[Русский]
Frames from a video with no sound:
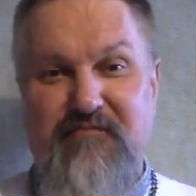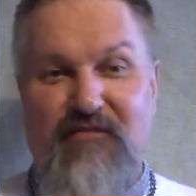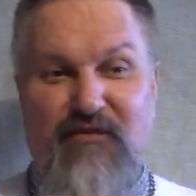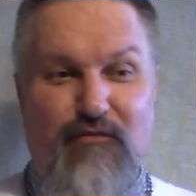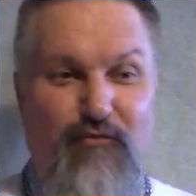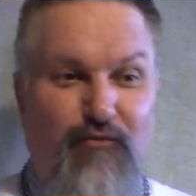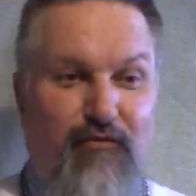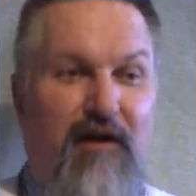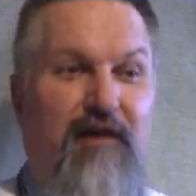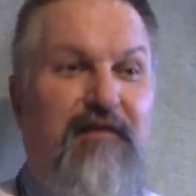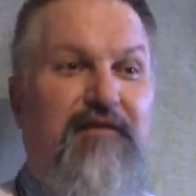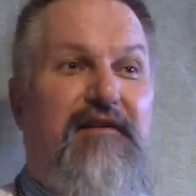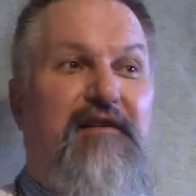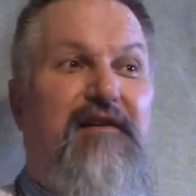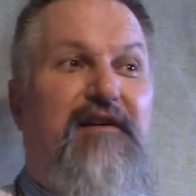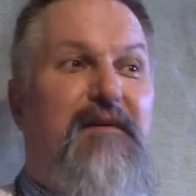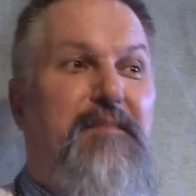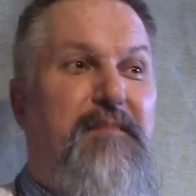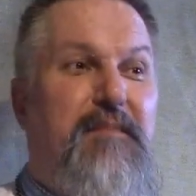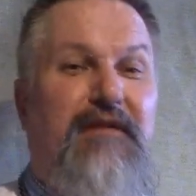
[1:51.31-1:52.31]
ну, как
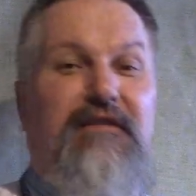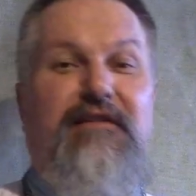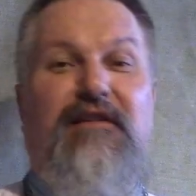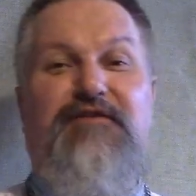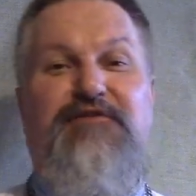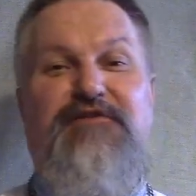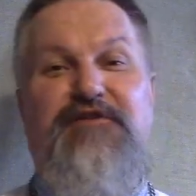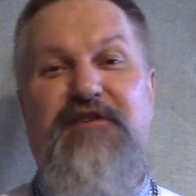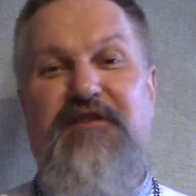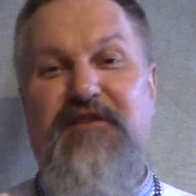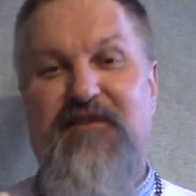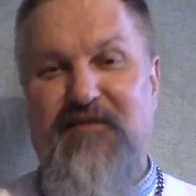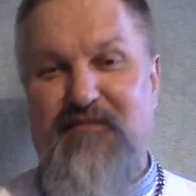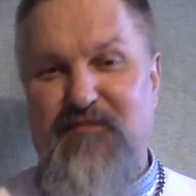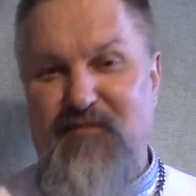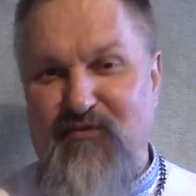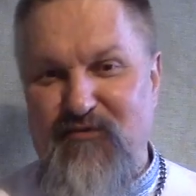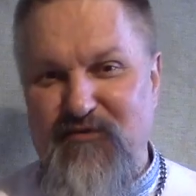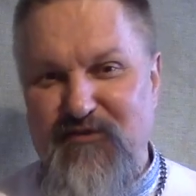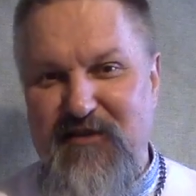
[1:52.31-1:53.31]
некое продолжение
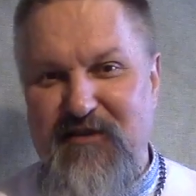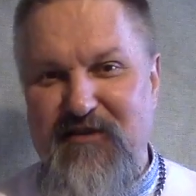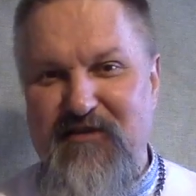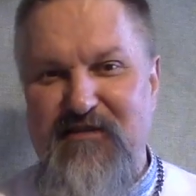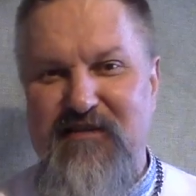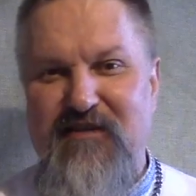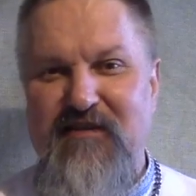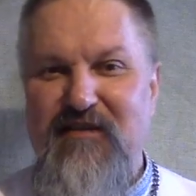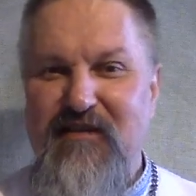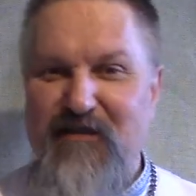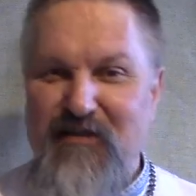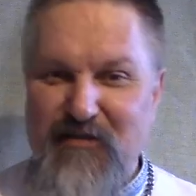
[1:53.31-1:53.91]
получается.